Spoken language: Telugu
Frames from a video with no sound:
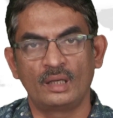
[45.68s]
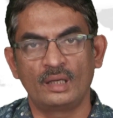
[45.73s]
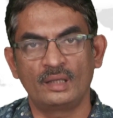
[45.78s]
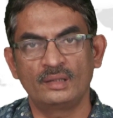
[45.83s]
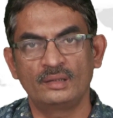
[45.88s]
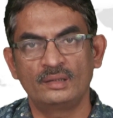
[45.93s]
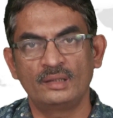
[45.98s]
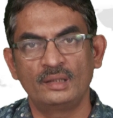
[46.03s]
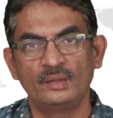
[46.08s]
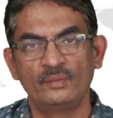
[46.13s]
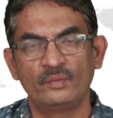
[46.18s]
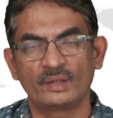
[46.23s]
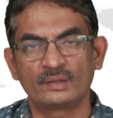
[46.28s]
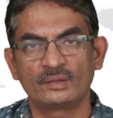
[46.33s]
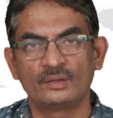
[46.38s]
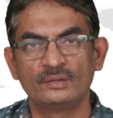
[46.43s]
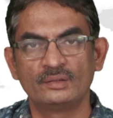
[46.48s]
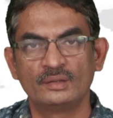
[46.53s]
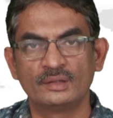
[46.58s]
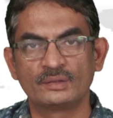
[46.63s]
ఆనందాన్ని
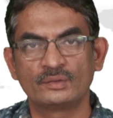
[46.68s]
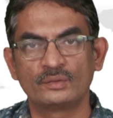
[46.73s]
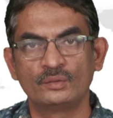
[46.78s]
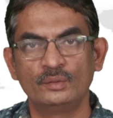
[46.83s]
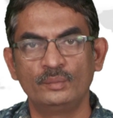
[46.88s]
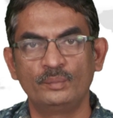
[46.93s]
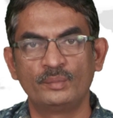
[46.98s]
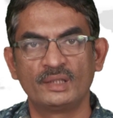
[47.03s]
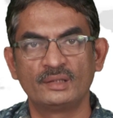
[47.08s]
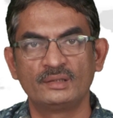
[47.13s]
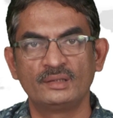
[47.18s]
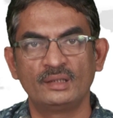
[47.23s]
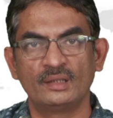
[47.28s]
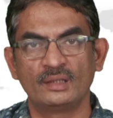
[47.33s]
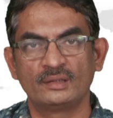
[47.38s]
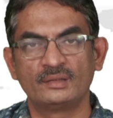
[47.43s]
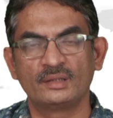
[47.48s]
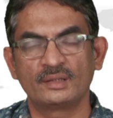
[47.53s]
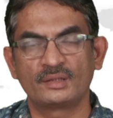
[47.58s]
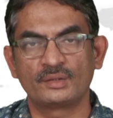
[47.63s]
వ్యక్తం చేస్తూ బ్రెజిల్
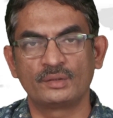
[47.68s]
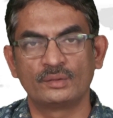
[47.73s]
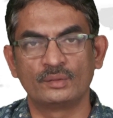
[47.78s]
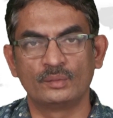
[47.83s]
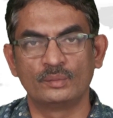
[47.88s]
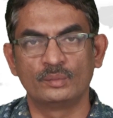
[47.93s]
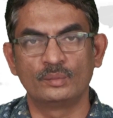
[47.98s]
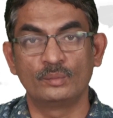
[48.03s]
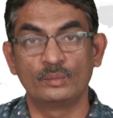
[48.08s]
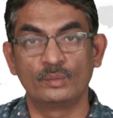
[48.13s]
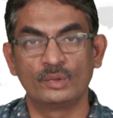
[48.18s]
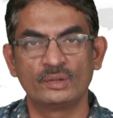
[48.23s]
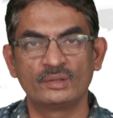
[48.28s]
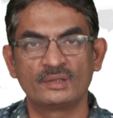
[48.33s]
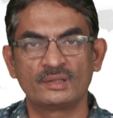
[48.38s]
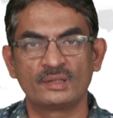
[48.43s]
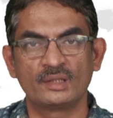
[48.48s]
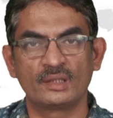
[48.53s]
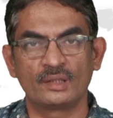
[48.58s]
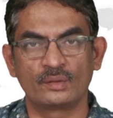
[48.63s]
అధ్యక్షుడు
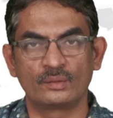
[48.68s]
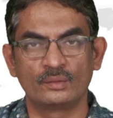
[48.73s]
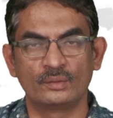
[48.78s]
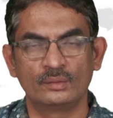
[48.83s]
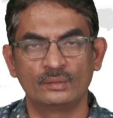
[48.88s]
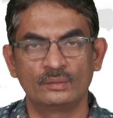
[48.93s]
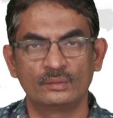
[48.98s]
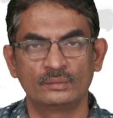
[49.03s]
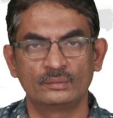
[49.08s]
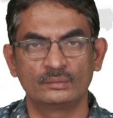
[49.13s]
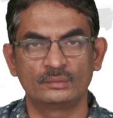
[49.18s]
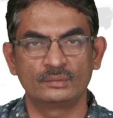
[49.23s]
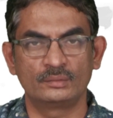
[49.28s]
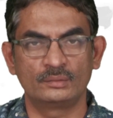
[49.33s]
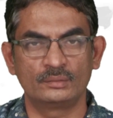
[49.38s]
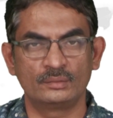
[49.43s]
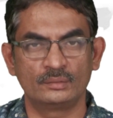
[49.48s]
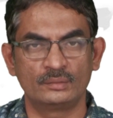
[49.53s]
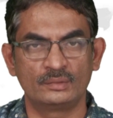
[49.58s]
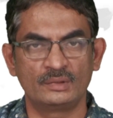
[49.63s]
బోల్సనారు
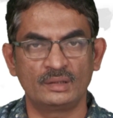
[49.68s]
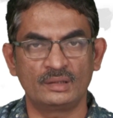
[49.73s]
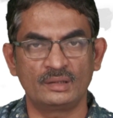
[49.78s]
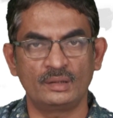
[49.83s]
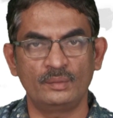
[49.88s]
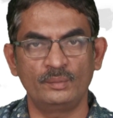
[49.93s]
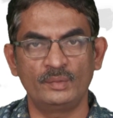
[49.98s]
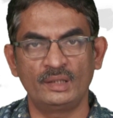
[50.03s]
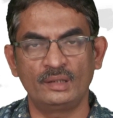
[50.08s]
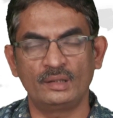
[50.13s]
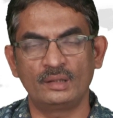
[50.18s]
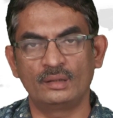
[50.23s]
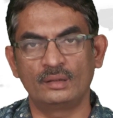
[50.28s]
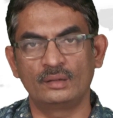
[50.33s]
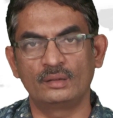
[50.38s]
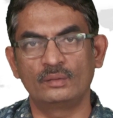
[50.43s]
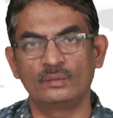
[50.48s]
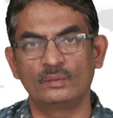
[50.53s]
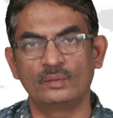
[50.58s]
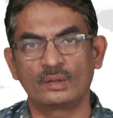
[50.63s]
చిత్రమైన
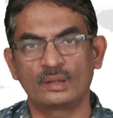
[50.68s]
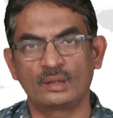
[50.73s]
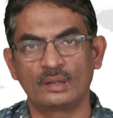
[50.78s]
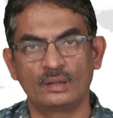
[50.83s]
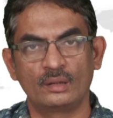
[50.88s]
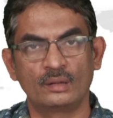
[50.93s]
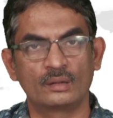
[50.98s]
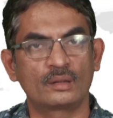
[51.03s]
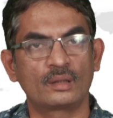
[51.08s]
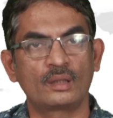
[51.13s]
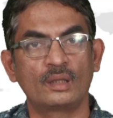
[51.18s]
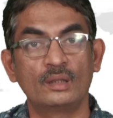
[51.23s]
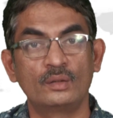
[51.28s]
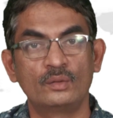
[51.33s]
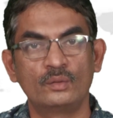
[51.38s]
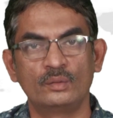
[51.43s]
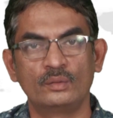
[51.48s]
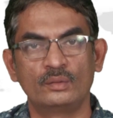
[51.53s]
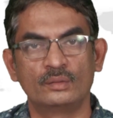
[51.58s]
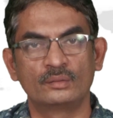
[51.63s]
ఒక
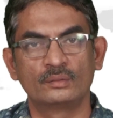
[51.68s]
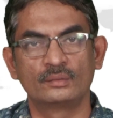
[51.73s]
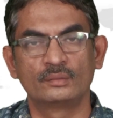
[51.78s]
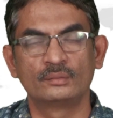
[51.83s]
కార్టూన్